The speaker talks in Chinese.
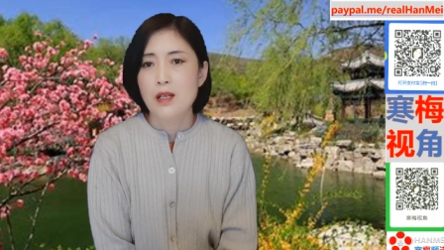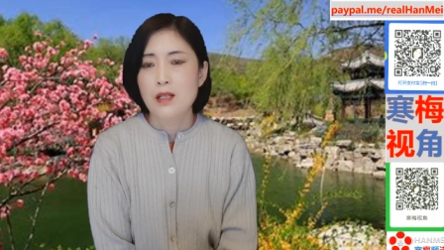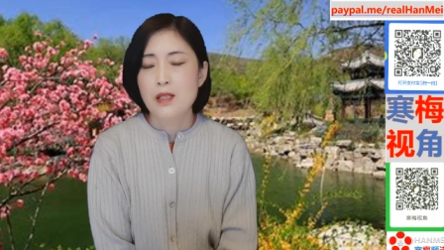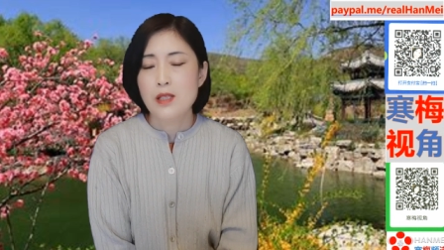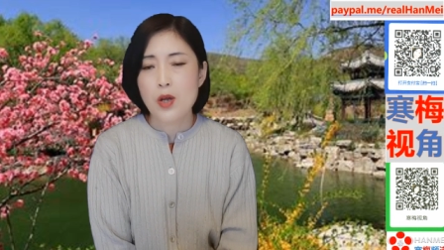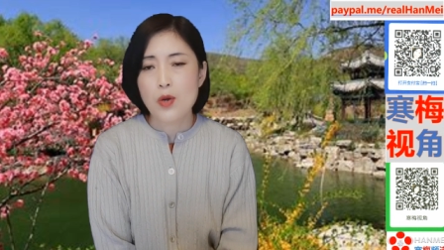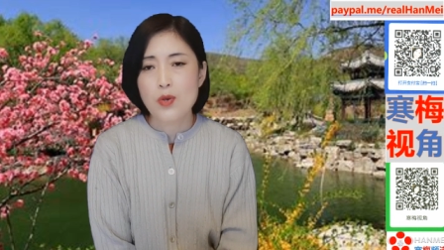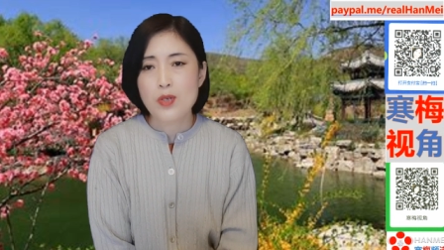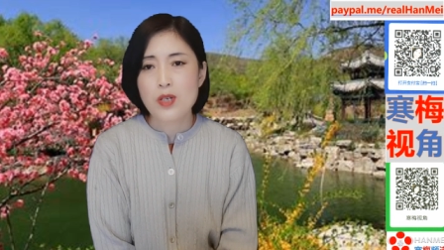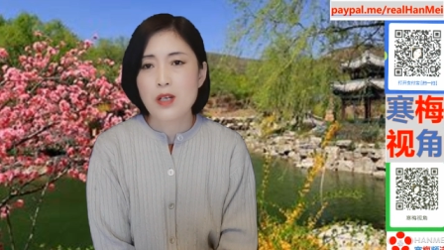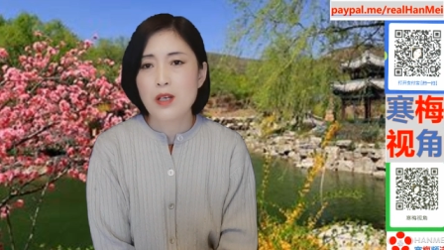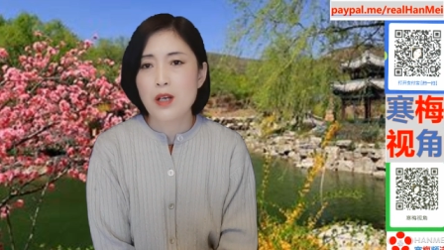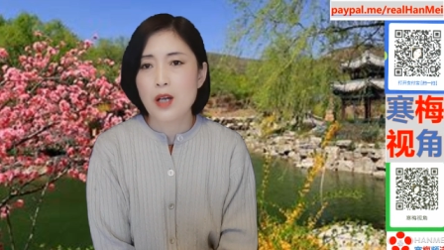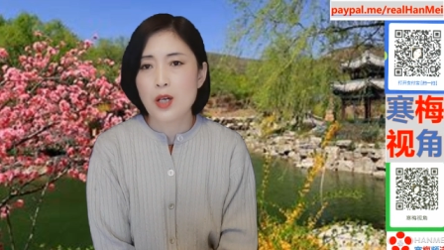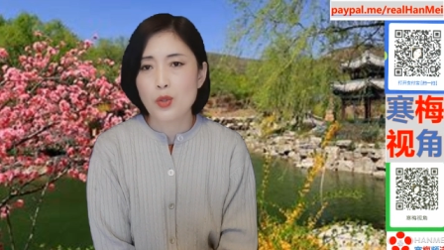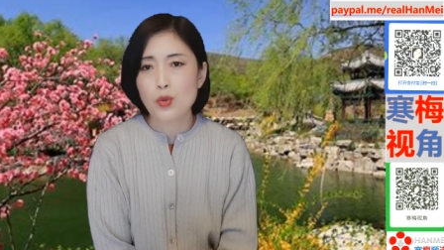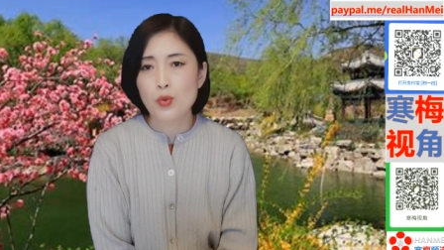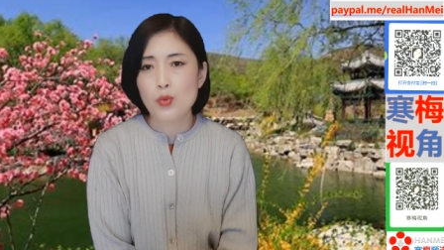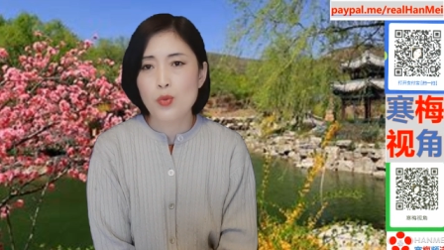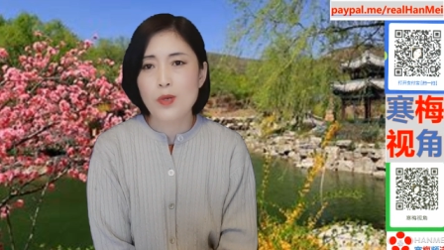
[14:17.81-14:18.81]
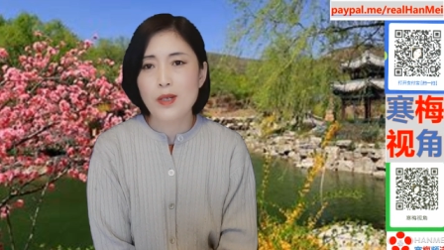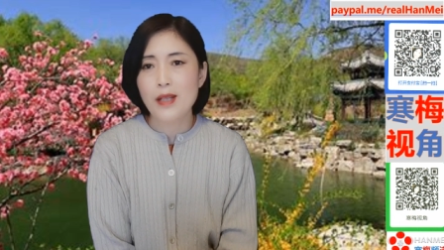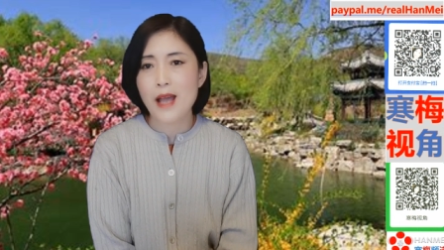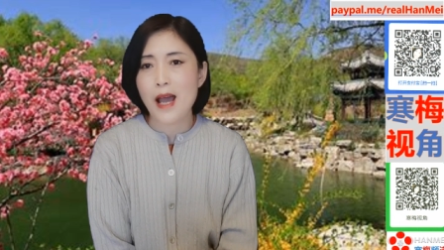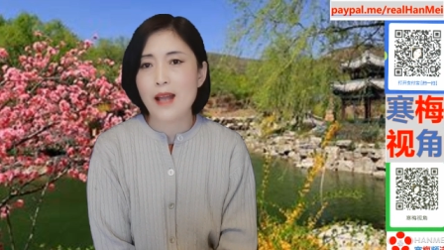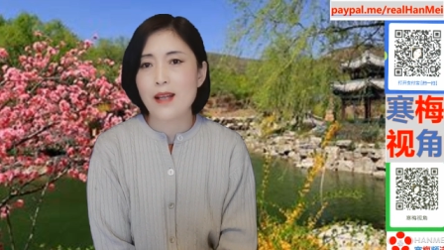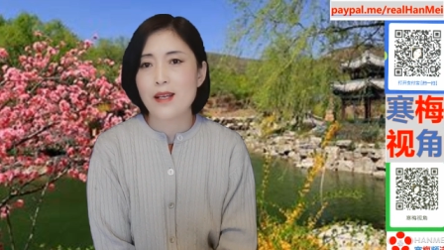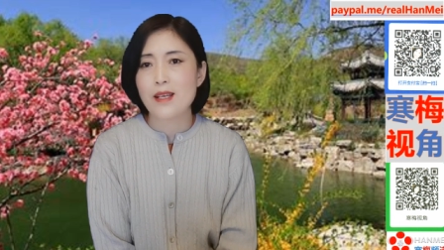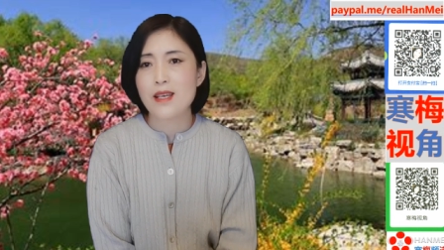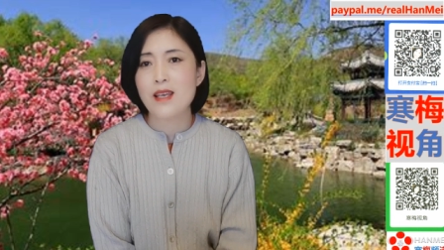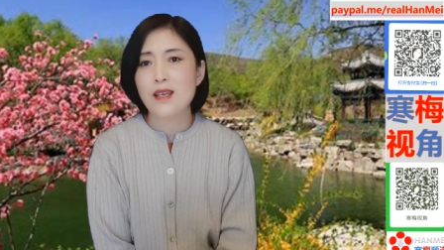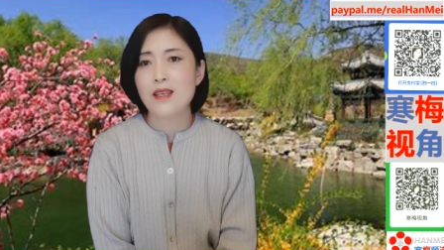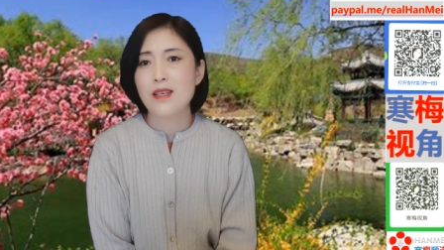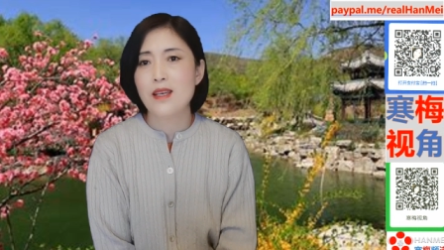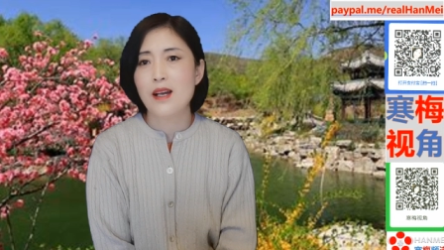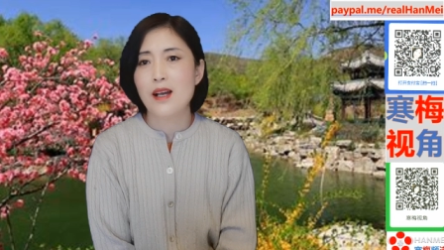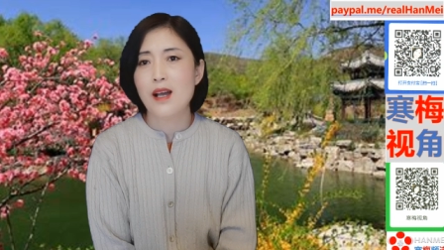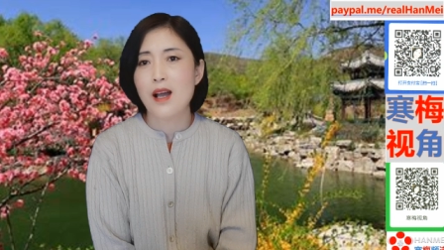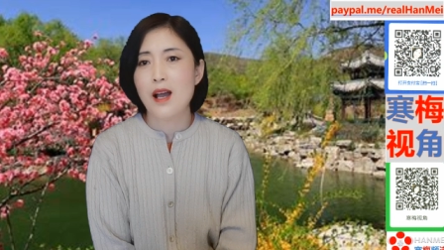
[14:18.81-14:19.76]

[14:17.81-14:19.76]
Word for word: 造成了多大的阴影